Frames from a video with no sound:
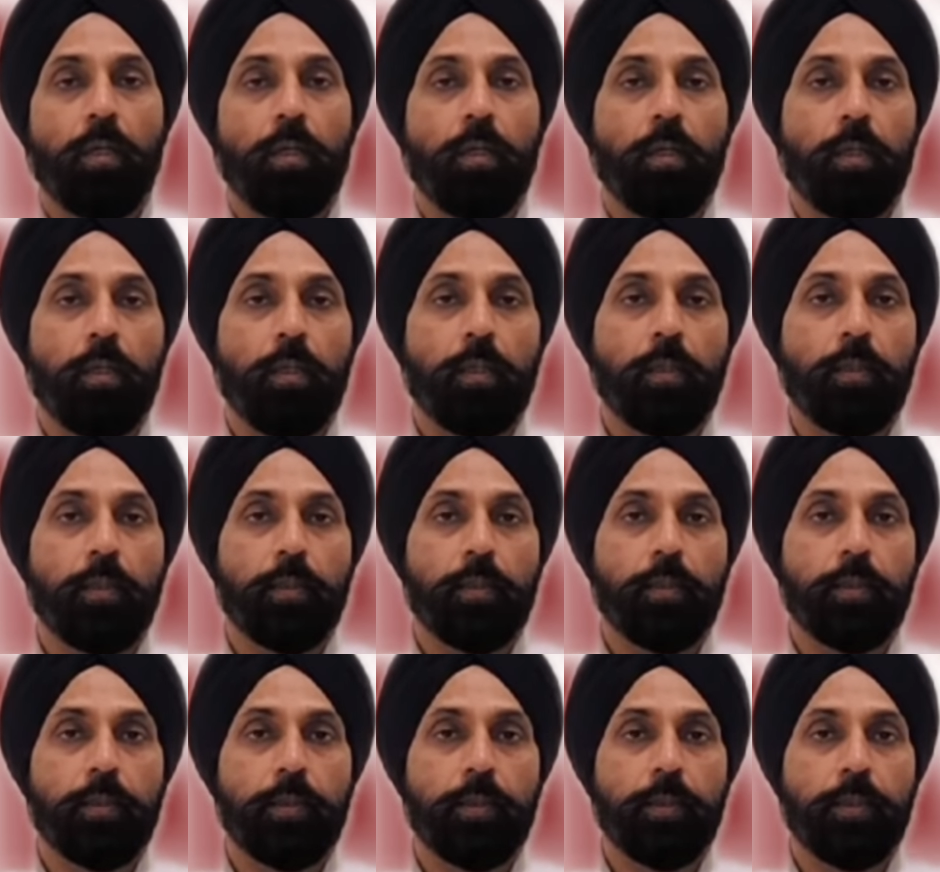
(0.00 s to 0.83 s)

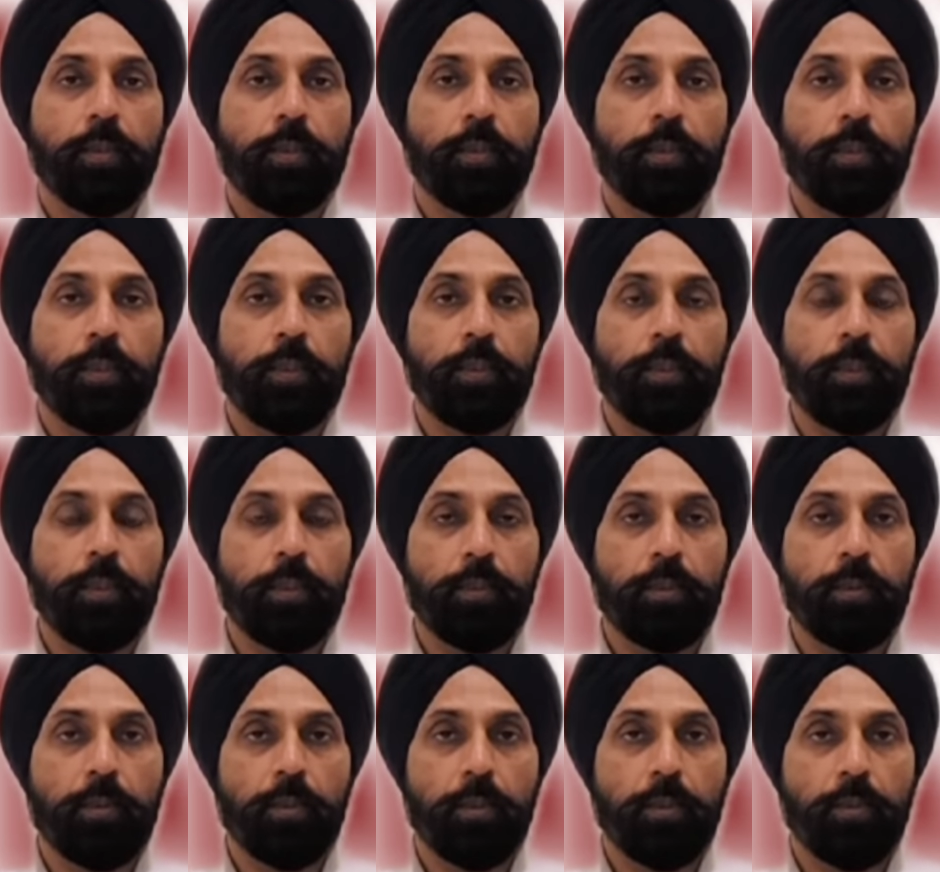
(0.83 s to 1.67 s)
और
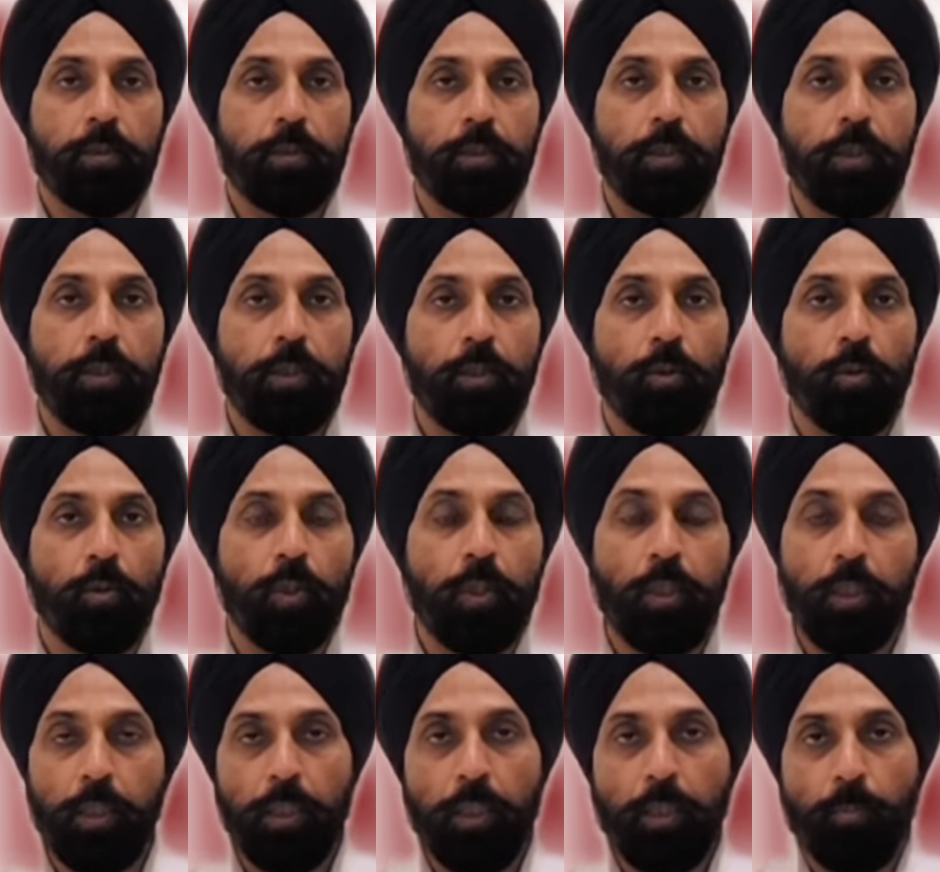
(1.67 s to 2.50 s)
इस सीईओ e
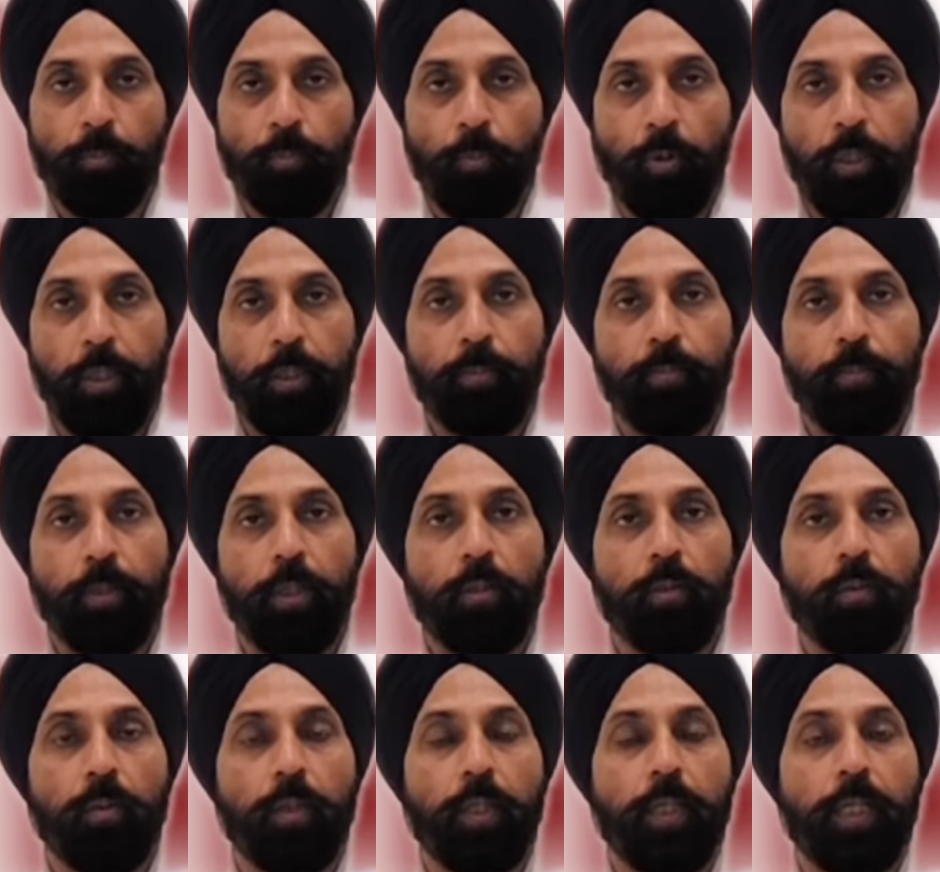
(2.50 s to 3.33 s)
की
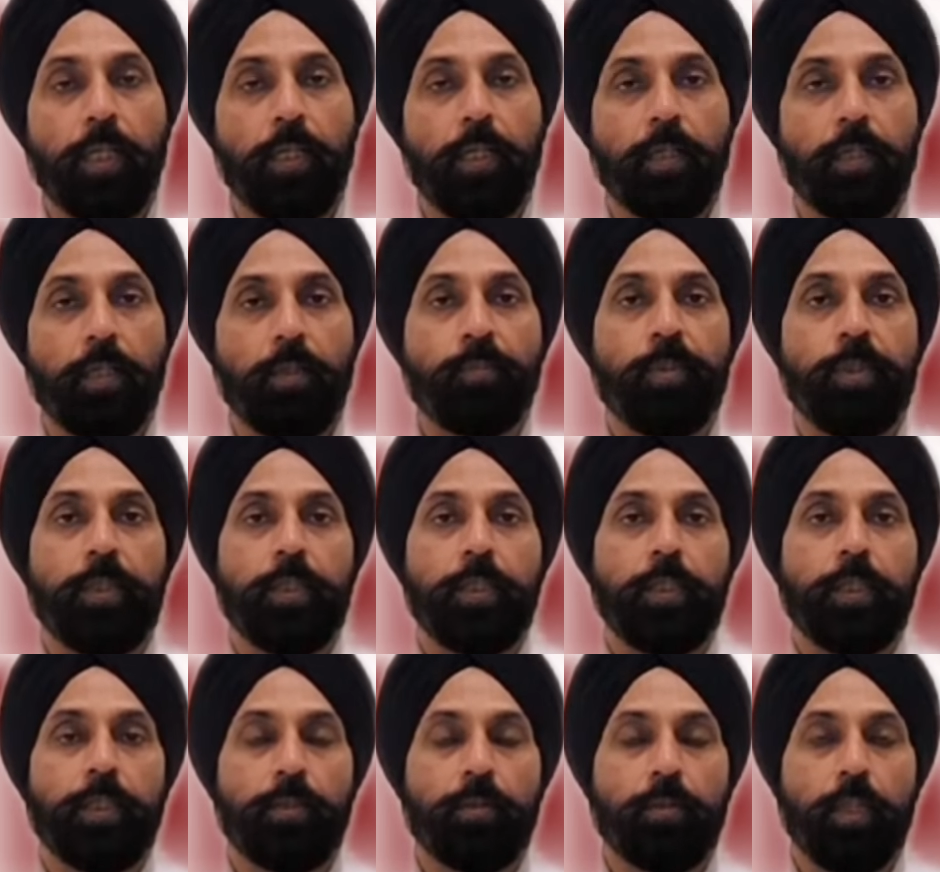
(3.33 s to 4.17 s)
अपॉइंटमेंट को लेकर अभी
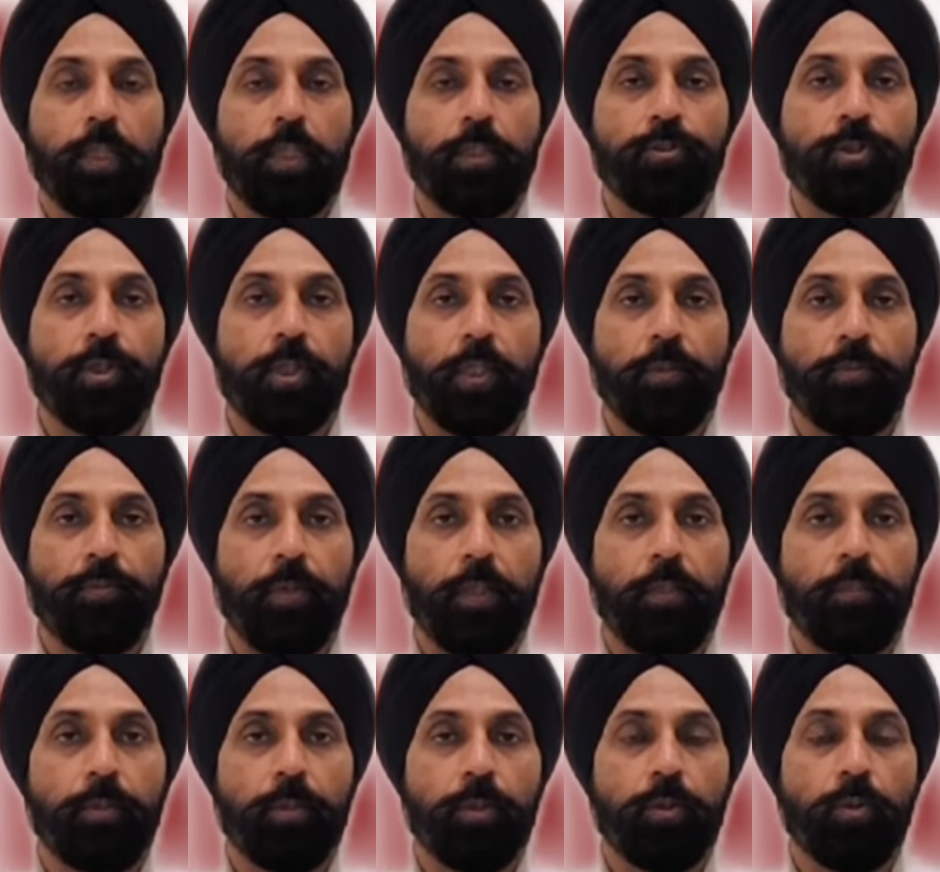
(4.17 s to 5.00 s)

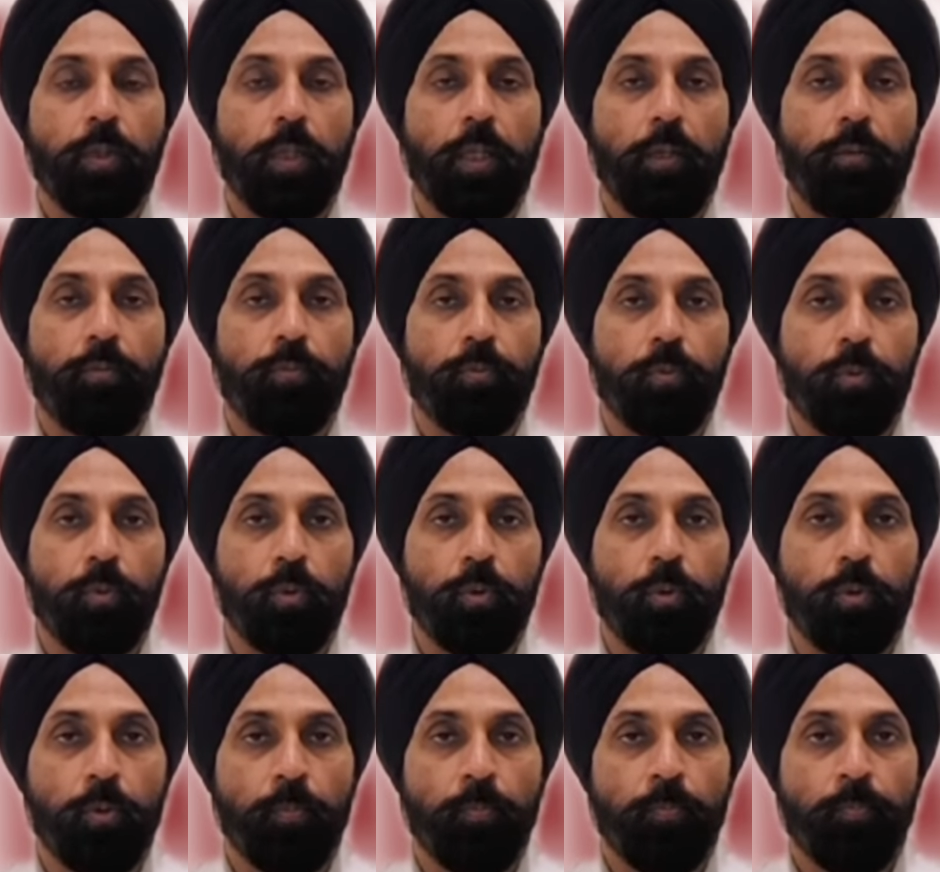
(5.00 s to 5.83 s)
एसजीएफआई में जो है वो